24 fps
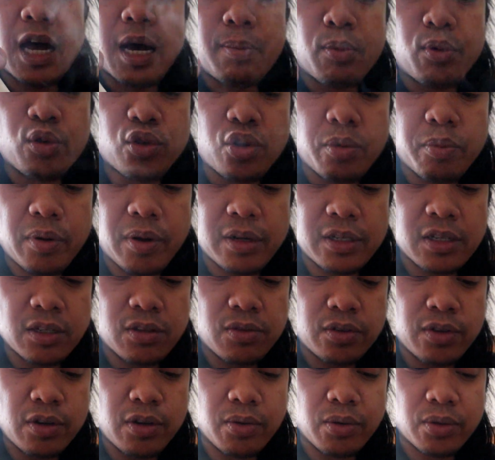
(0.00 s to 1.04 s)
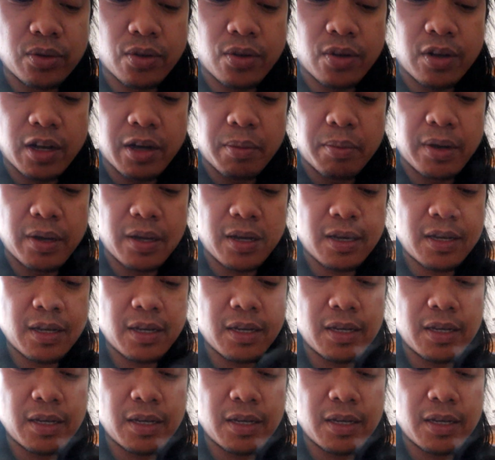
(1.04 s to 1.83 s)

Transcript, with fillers: Kahapon ko pa kasi ito niluto kagabi.